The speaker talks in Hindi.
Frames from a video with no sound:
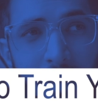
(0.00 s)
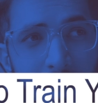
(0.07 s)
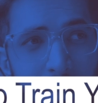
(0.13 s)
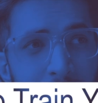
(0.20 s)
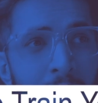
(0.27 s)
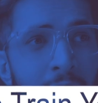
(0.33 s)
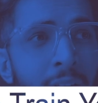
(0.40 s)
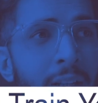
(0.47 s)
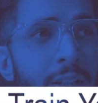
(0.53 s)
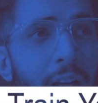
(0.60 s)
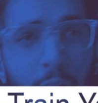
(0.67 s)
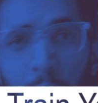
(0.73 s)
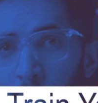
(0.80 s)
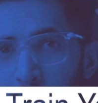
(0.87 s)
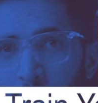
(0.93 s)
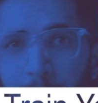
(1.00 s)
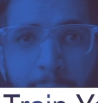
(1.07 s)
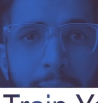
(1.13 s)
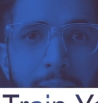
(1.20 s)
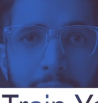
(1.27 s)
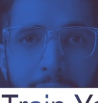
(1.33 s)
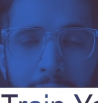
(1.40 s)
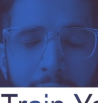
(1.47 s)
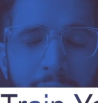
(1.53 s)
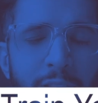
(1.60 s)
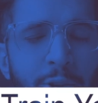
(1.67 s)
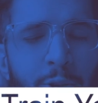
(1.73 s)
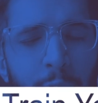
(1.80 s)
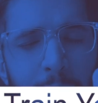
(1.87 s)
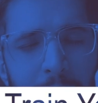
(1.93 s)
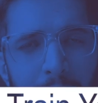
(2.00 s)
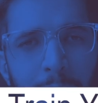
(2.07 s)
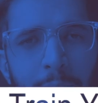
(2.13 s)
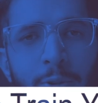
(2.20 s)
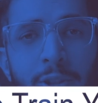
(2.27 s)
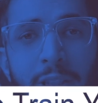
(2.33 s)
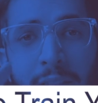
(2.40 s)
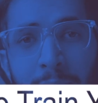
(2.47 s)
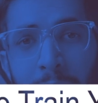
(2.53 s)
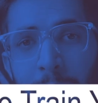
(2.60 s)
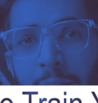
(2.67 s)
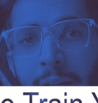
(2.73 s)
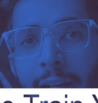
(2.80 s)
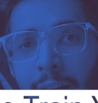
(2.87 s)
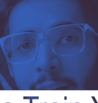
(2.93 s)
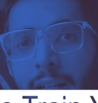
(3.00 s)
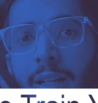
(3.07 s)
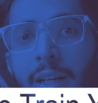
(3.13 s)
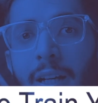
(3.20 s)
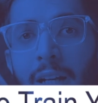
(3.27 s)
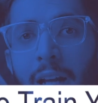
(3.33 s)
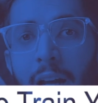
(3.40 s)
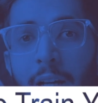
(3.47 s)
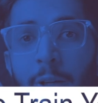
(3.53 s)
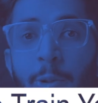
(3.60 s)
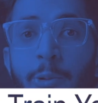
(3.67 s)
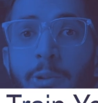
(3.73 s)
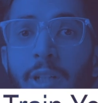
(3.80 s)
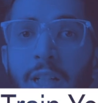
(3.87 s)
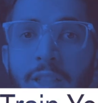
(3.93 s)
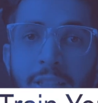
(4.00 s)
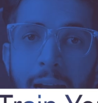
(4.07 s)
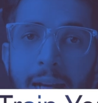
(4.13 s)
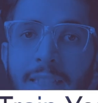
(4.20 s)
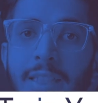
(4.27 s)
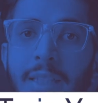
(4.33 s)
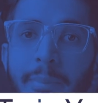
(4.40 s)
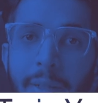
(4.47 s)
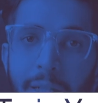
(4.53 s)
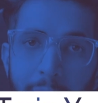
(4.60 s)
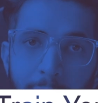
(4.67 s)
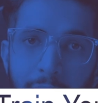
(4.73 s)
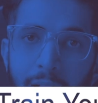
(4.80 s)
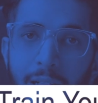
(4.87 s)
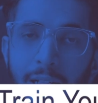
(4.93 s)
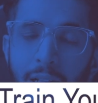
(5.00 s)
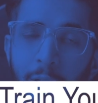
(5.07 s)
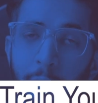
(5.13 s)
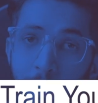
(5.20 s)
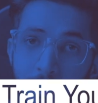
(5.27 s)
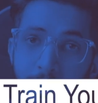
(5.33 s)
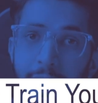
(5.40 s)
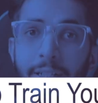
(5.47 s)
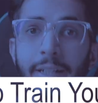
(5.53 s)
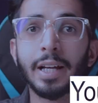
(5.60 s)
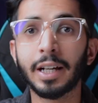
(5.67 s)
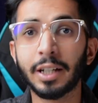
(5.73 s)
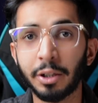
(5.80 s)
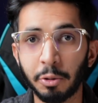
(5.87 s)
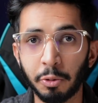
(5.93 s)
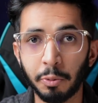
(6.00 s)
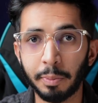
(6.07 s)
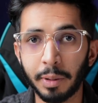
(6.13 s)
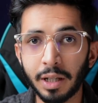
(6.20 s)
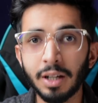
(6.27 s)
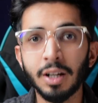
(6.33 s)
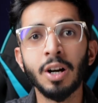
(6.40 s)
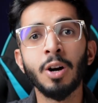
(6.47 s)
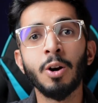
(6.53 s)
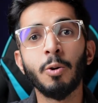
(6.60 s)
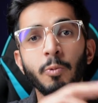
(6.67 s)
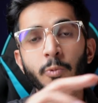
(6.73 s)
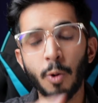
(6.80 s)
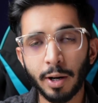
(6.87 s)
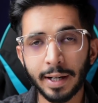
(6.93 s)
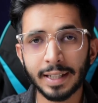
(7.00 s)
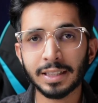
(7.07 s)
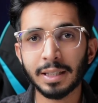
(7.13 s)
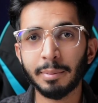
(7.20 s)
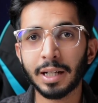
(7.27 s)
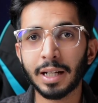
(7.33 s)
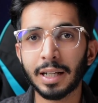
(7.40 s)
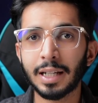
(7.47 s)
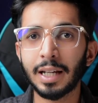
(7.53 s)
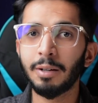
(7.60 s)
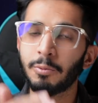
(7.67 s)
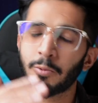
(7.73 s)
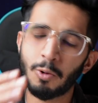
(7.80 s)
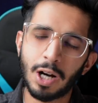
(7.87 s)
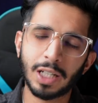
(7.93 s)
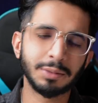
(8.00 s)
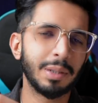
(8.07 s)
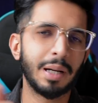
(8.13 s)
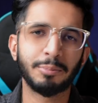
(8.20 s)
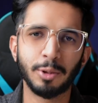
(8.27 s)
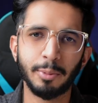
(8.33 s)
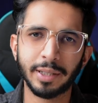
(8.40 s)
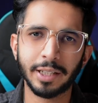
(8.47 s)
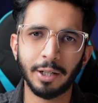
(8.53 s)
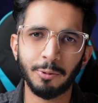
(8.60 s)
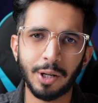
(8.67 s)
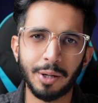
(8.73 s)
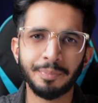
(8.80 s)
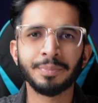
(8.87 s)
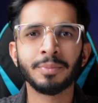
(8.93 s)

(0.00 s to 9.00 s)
है या कुछ भी डेटा है जो भी आपको जिस पे भी ट्रेन करना है खुद का चैट जीपीटी बनाना है उस डेटा के ऊपर वो कैसे बनाना है वो आज मैं आपको बताऊंगा